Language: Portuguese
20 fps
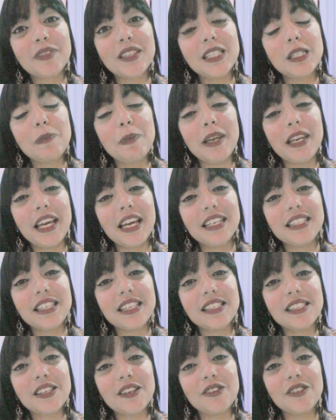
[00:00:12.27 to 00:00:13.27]

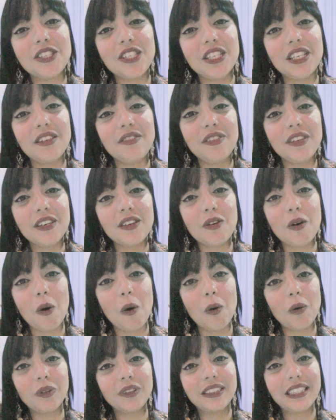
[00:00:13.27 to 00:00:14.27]
experiências que eu tive
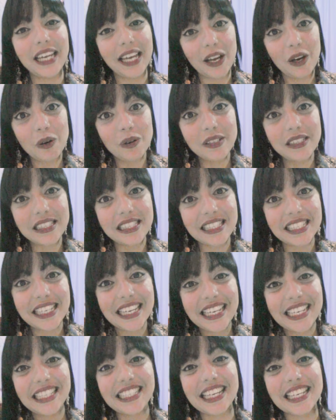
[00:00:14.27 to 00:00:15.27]
com Deus
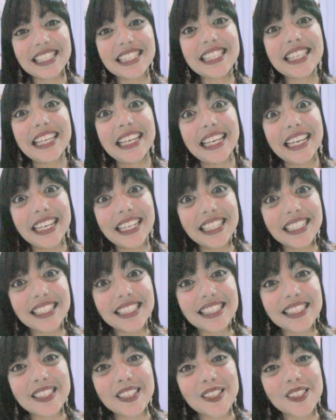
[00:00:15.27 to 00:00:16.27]
e as
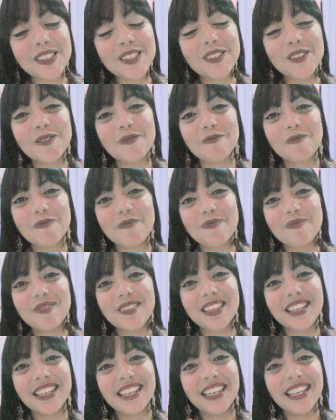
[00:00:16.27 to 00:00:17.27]
crianças.
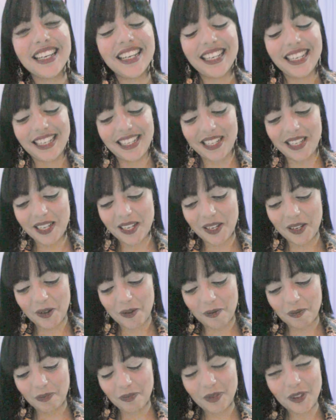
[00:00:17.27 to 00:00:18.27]

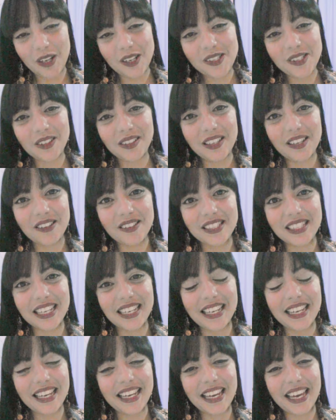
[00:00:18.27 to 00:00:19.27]
Hum, nosso Deus
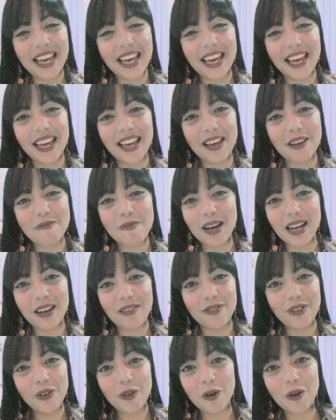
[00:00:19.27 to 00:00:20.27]
ele é
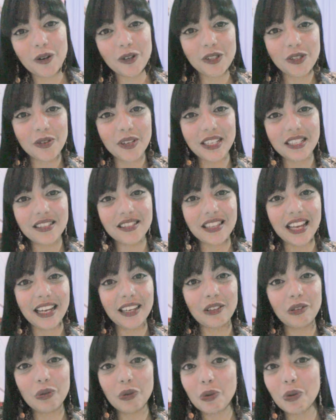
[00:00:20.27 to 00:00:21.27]
maravilhoso, ele está
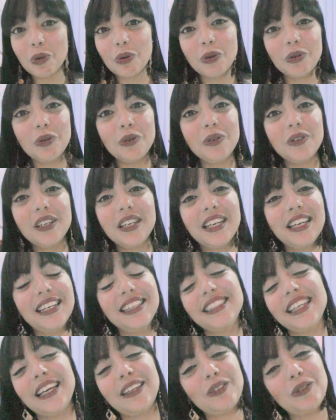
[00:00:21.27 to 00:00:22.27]
em tudo
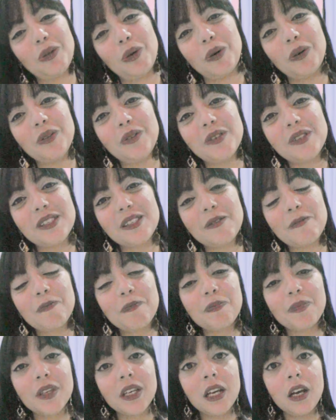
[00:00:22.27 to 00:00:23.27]
e em todos.
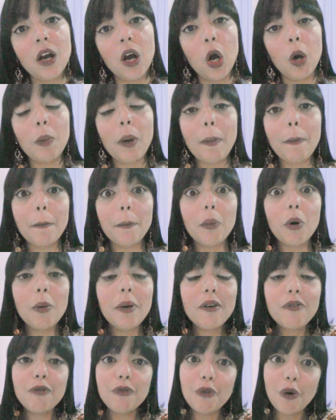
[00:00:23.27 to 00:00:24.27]
Uma,
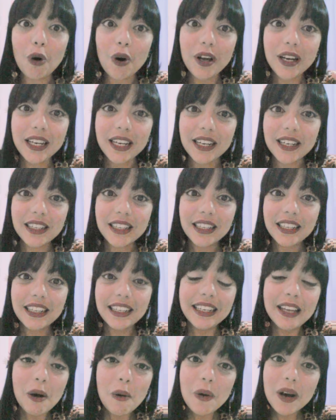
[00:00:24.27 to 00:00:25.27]
uma folha
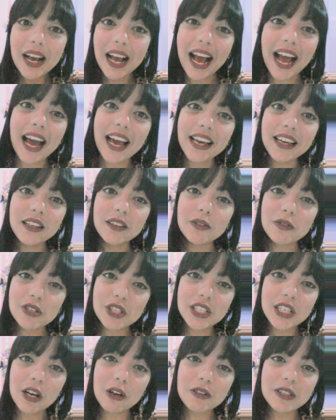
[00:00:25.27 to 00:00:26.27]
não cai no
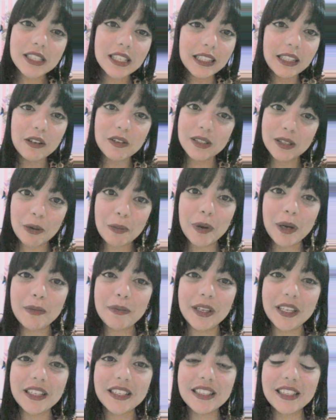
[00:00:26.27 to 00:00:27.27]
chão se Deus não
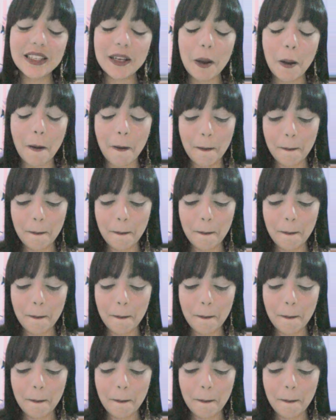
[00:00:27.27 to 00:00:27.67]
permite.